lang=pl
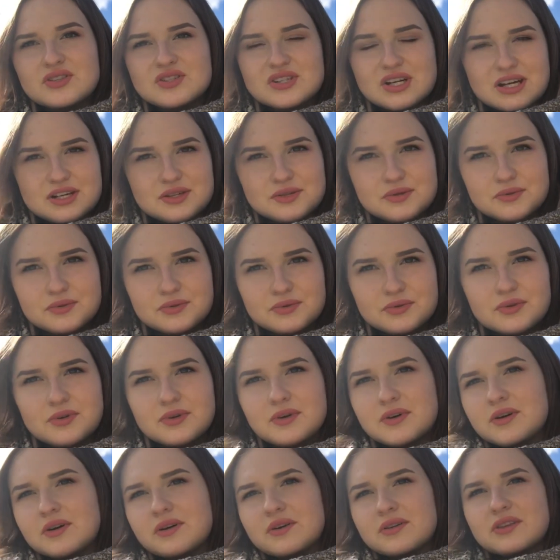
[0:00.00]
czasu
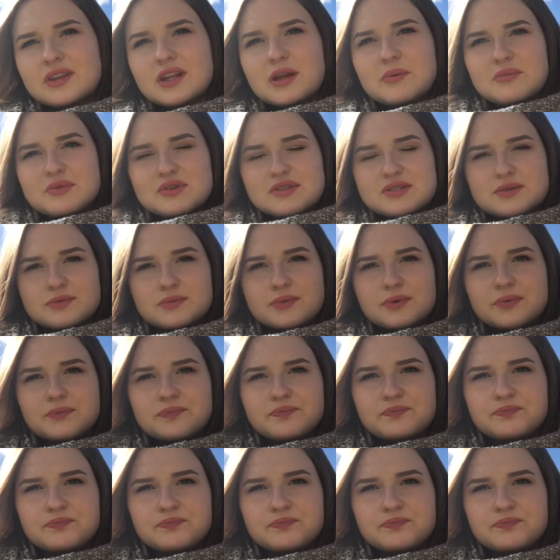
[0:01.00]
do namysłu.